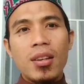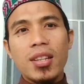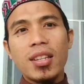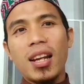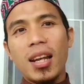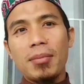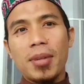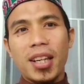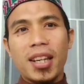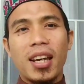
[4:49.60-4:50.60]
setelah
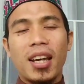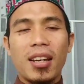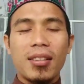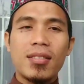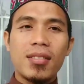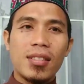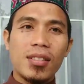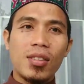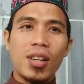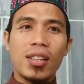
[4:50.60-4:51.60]
mereka
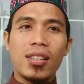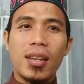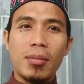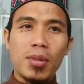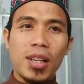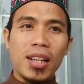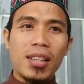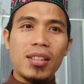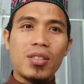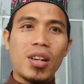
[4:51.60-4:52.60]
sholat qiyam mulai
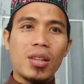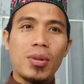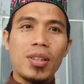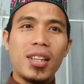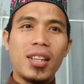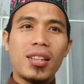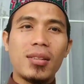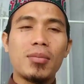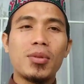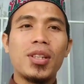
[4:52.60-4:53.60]
dan sholat witir,
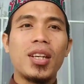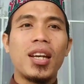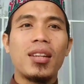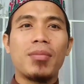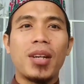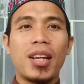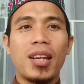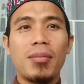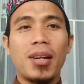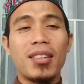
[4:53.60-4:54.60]
kemudian
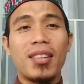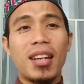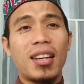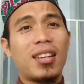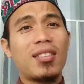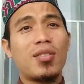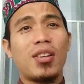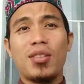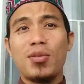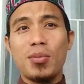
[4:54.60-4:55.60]
mereka melaksanakan
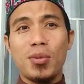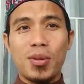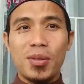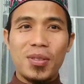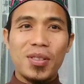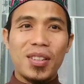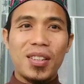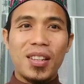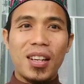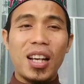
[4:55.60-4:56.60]
sholat subuh
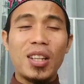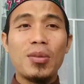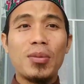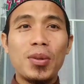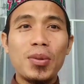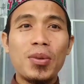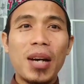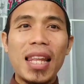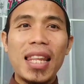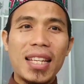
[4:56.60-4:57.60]
atau menunggu
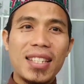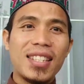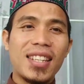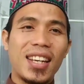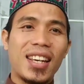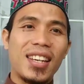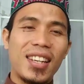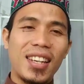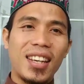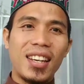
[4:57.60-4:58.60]
azan sejenak,
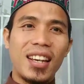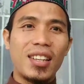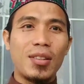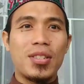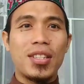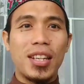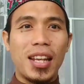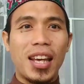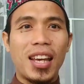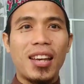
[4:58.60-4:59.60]
ya, atau
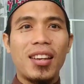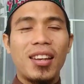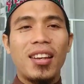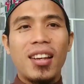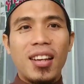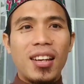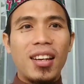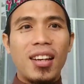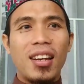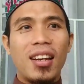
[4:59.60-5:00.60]
sejenak
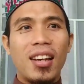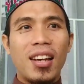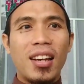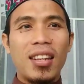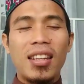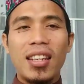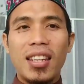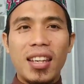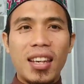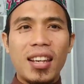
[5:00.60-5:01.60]
eh,
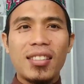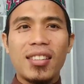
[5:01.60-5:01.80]
zikir